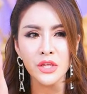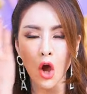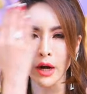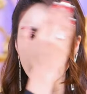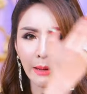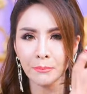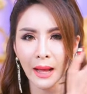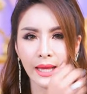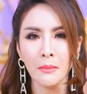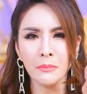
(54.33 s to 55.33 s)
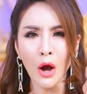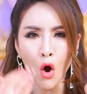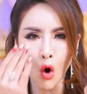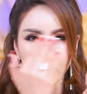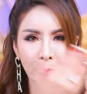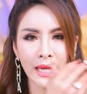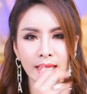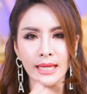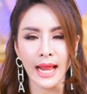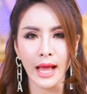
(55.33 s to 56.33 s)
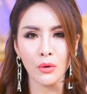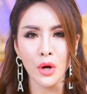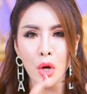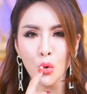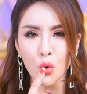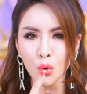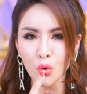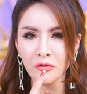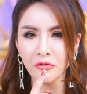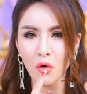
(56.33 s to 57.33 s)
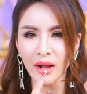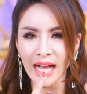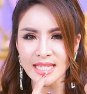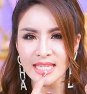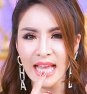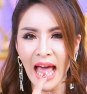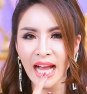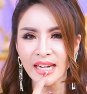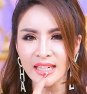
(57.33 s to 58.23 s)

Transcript: ย้อนกลับไป เมื่อ 6 ปีที่แล้วคูรุ้งโฟกัสสร้าง